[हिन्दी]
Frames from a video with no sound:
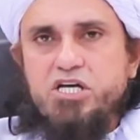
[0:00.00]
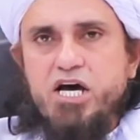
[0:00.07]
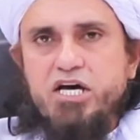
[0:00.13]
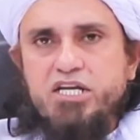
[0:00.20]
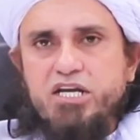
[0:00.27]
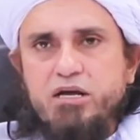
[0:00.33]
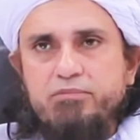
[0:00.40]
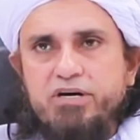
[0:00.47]

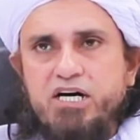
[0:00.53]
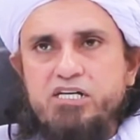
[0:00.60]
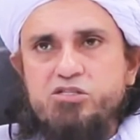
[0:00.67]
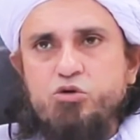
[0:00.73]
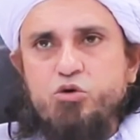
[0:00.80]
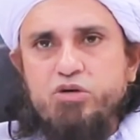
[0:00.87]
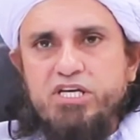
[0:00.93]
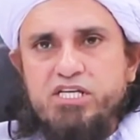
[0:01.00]
जहरी
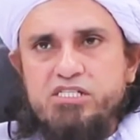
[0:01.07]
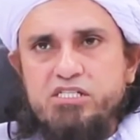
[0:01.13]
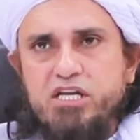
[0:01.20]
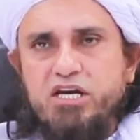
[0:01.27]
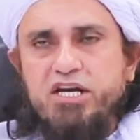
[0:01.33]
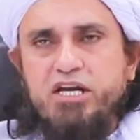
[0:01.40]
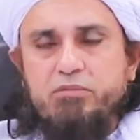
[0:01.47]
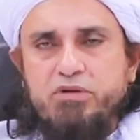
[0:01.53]
नमाज हो या
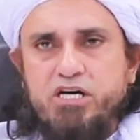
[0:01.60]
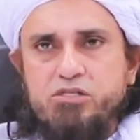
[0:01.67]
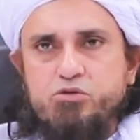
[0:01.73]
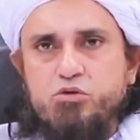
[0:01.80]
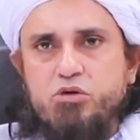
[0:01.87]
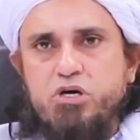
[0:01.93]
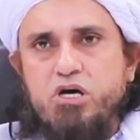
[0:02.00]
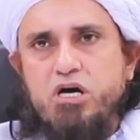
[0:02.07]
सिर्री
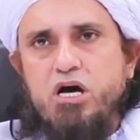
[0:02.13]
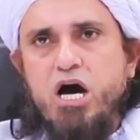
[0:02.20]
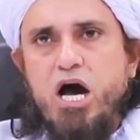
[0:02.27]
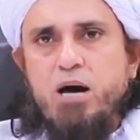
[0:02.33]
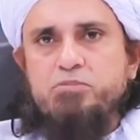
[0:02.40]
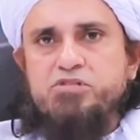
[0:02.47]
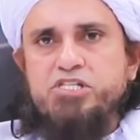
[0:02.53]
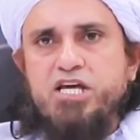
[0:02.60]
नमाज हो
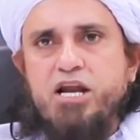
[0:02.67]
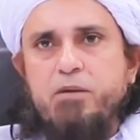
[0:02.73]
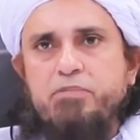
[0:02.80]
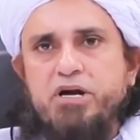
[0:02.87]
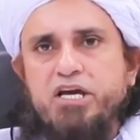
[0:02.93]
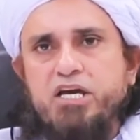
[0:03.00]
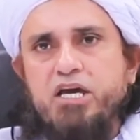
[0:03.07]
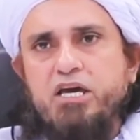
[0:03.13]
आप सना
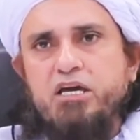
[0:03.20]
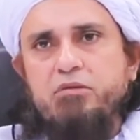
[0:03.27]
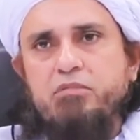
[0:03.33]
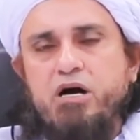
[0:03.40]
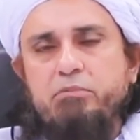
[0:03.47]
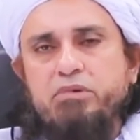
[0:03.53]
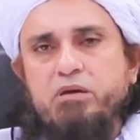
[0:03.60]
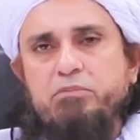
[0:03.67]
पढ़ के
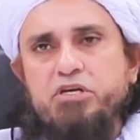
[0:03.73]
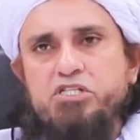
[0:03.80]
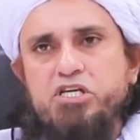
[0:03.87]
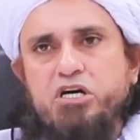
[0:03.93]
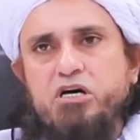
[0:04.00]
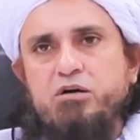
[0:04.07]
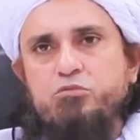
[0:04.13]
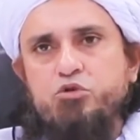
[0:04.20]
इमाम के
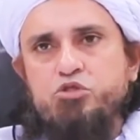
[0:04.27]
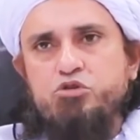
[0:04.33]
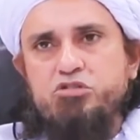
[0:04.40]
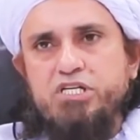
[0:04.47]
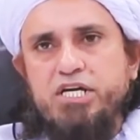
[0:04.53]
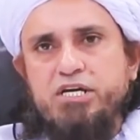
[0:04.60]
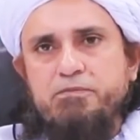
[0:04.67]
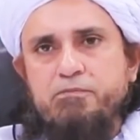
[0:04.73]
पीछे खामोश हो
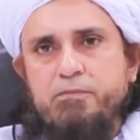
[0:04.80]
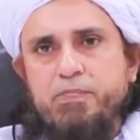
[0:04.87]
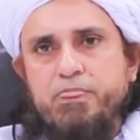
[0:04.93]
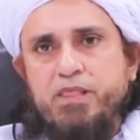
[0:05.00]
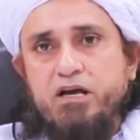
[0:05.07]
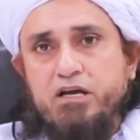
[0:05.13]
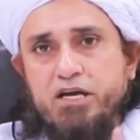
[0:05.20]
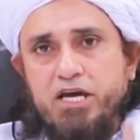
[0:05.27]
जाए
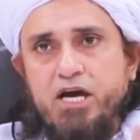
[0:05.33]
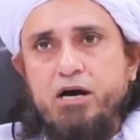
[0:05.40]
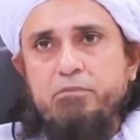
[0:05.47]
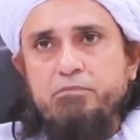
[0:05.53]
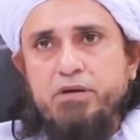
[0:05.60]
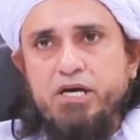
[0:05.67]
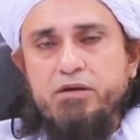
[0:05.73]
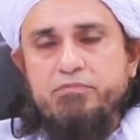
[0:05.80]

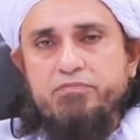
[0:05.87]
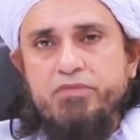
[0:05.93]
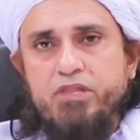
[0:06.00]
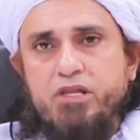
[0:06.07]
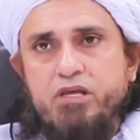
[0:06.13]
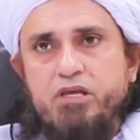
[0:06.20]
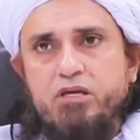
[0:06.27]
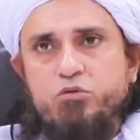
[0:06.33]
क़्याम
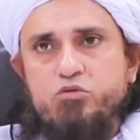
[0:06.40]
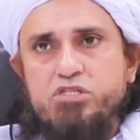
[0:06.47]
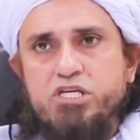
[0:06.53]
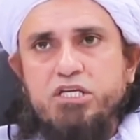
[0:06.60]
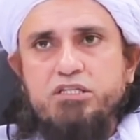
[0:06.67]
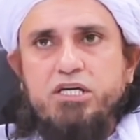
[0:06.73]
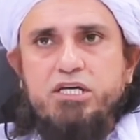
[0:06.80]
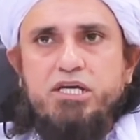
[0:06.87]
में
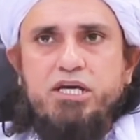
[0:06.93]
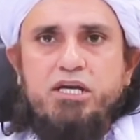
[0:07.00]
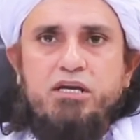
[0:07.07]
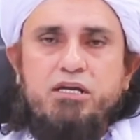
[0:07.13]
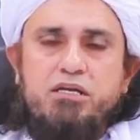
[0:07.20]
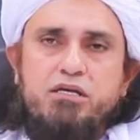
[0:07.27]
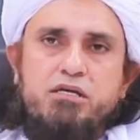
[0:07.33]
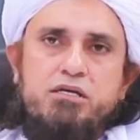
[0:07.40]
उसकी
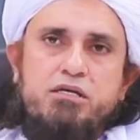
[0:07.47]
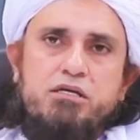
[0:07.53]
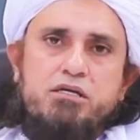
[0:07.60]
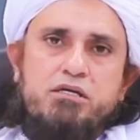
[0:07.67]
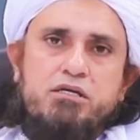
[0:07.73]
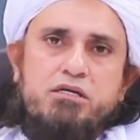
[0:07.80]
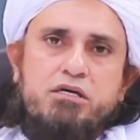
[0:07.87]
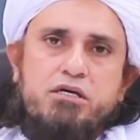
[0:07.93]
दलील
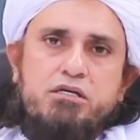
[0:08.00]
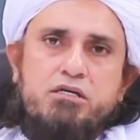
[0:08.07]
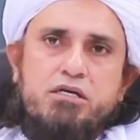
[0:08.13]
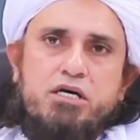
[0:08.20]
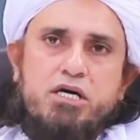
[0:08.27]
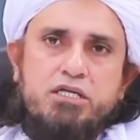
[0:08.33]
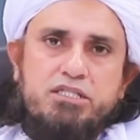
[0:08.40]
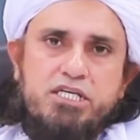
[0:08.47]

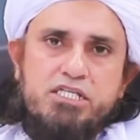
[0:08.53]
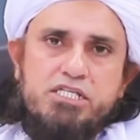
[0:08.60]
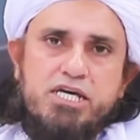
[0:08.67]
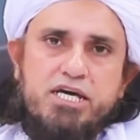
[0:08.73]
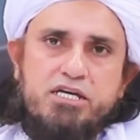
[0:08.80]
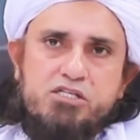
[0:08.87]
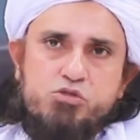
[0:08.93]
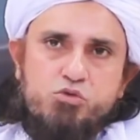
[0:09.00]
हदीस
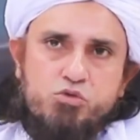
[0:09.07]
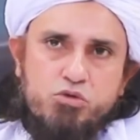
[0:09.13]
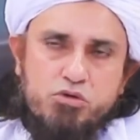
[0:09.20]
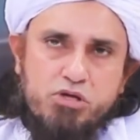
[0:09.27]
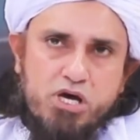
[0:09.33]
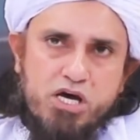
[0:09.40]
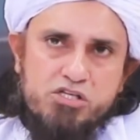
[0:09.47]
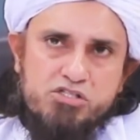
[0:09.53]
है
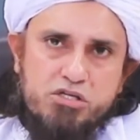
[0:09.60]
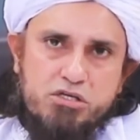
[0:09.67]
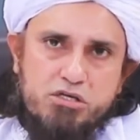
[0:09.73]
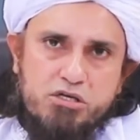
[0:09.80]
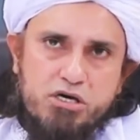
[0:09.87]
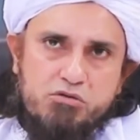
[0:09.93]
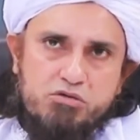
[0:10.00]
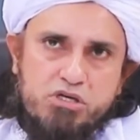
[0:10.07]
रसूलुल्लाह
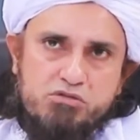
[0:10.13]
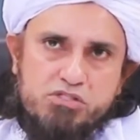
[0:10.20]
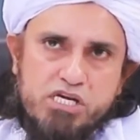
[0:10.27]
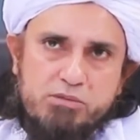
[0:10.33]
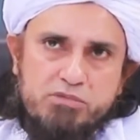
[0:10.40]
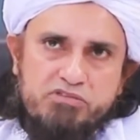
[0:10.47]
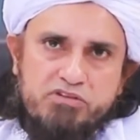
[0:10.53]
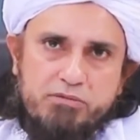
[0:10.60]
सल्लल्लाहु अलैहि
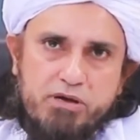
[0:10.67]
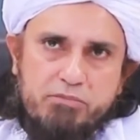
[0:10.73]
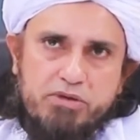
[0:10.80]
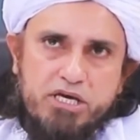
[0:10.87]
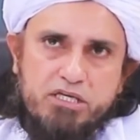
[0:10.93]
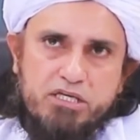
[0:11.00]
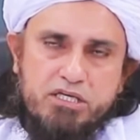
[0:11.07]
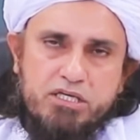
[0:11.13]
वसल्लम ने फरमाया
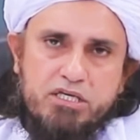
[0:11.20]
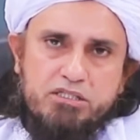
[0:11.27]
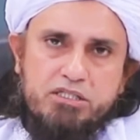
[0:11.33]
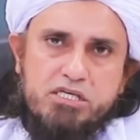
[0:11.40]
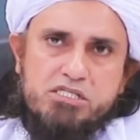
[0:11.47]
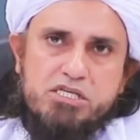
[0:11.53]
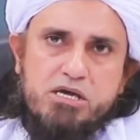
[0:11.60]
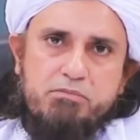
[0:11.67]
बहकी की
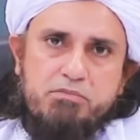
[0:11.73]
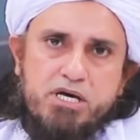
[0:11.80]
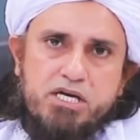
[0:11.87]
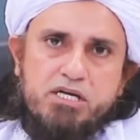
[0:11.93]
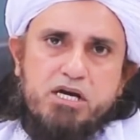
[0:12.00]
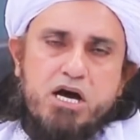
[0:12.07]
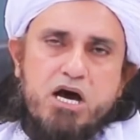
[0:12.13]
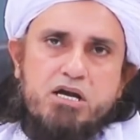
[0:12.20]
हदीस है
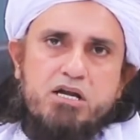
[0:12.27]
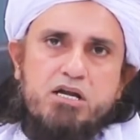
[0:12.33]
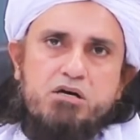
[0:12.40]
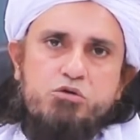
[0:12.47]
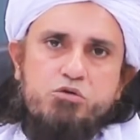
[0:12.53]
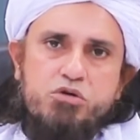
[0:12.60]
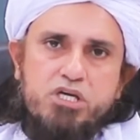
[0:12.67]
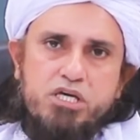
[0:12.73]
मन कान
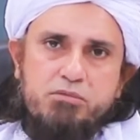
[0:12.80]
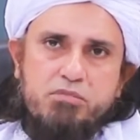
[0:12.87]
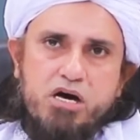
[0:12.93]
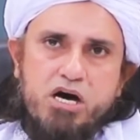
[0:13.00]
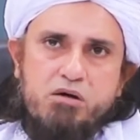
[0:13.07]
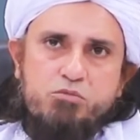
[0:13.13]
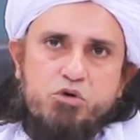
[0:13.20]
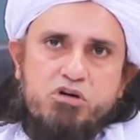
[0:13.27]
लहू
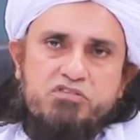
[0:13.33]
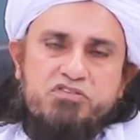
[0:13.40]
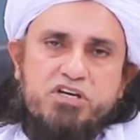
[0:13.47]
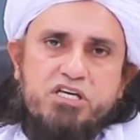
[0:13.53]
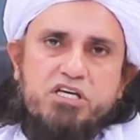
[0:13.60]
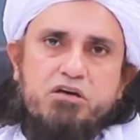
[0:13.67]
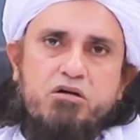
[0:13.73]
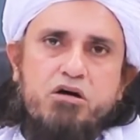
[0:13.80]
इमाम
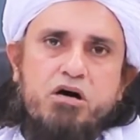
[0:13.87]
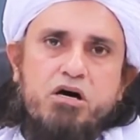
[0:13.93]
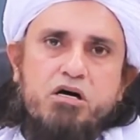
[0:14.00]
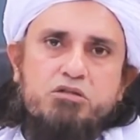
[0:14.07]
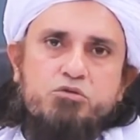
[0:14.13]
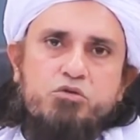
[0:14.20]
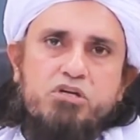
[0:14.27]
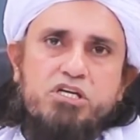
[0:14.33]

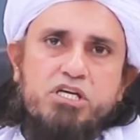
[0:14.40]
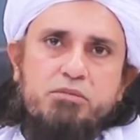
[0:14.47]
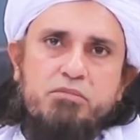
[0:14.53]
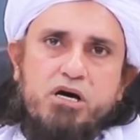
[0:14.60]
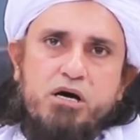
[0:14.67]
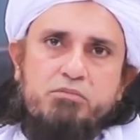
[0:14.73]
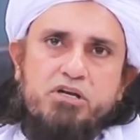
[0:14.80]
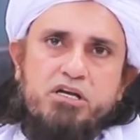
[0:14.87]

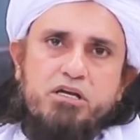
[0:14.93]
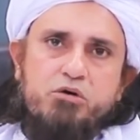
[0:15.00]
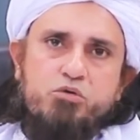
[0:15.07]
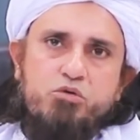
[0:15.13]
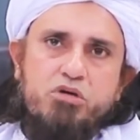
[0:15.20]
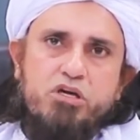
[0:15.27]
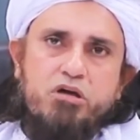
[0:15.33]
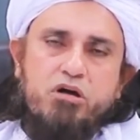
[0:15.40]
फ़िरातुलमामी
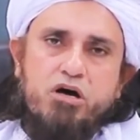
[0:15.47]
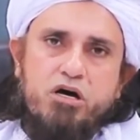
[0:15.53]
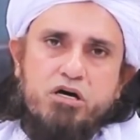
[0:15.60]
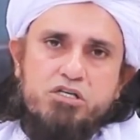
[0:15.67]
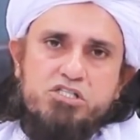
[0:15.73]
लहू क़रा